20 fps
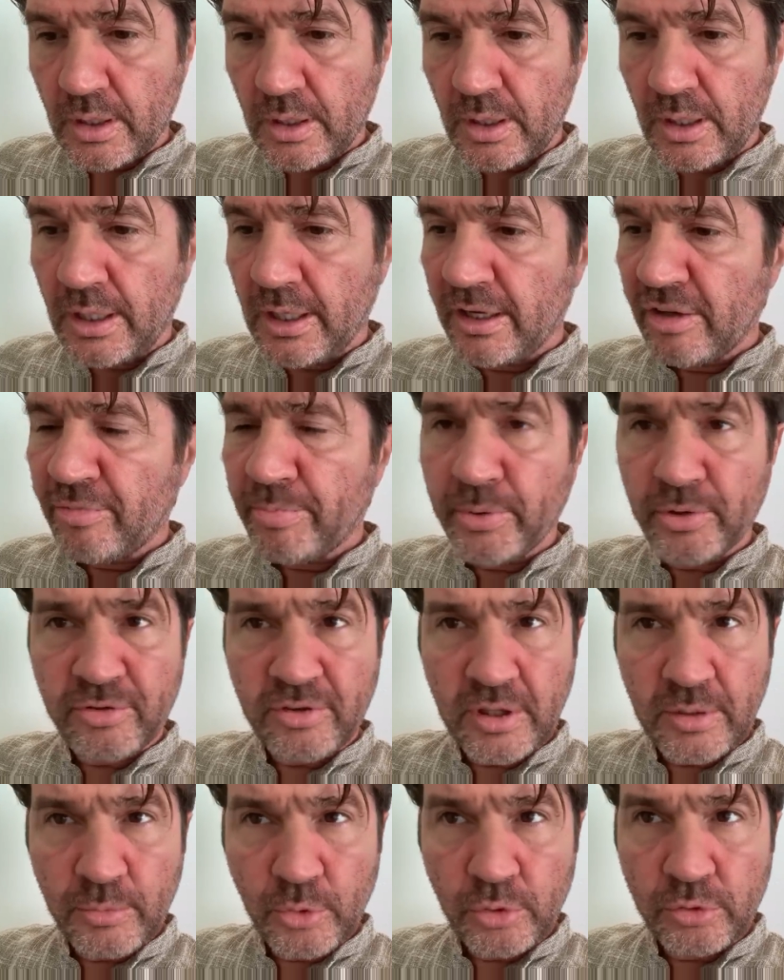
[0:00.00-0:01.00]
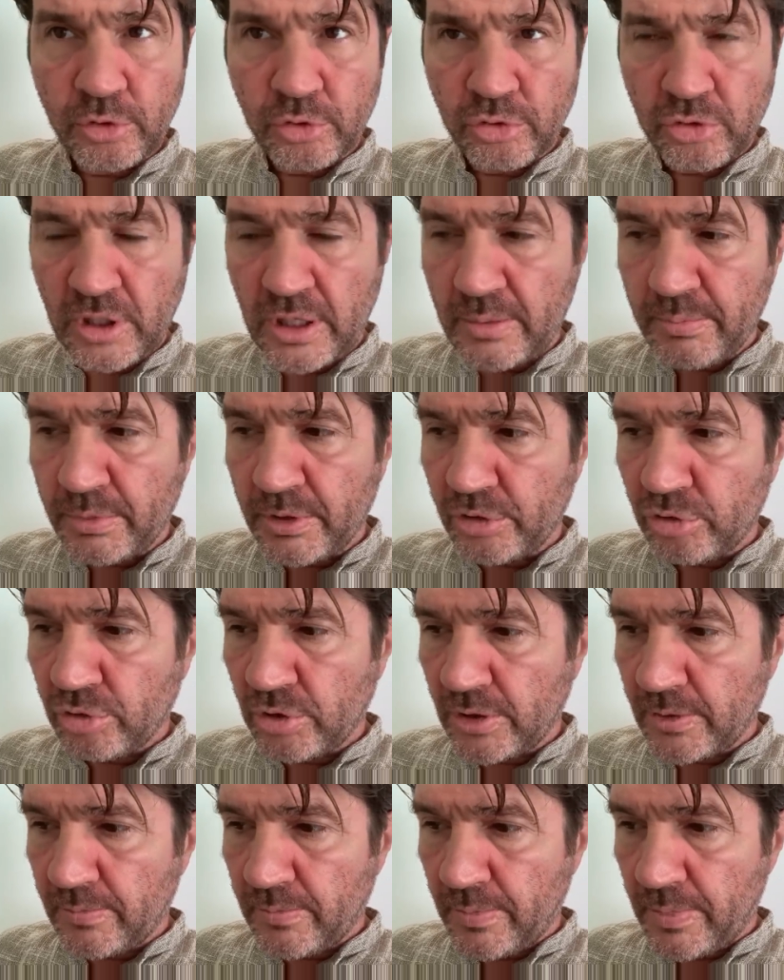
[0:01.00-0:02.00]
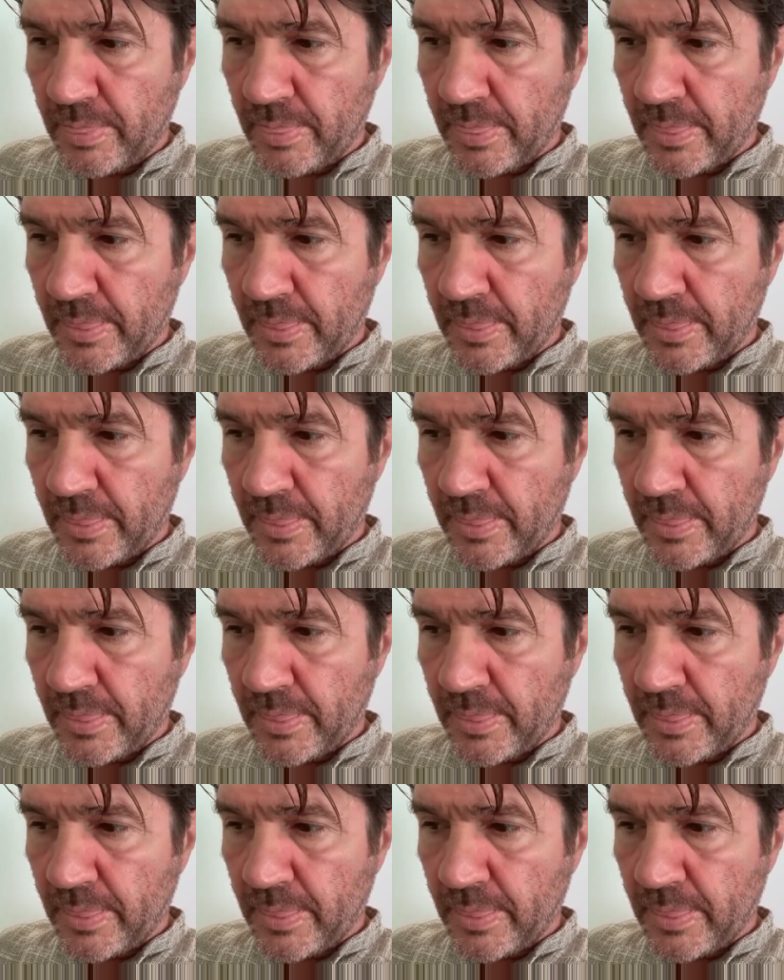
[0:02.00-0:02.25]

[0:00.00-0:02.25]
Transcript: E la risposta è molto semplice